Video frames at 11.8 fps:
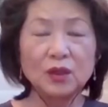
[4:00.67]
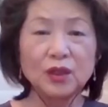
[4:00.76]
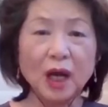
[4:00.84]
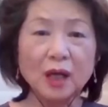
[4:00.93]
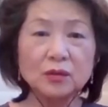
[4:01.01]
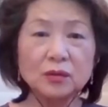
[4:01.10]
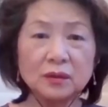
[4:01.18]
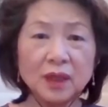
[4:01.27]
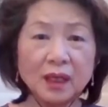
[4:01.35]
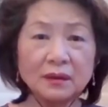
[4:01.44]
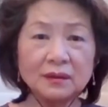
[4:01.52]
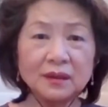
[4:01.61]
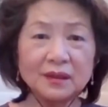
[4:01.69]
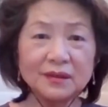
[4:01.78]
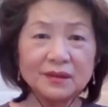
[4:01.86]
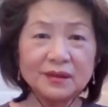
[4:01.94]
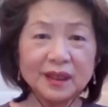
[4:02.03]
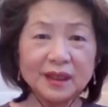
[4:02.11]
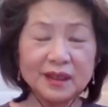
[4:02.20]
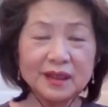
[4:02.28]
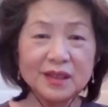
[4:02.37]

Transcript: 100何人って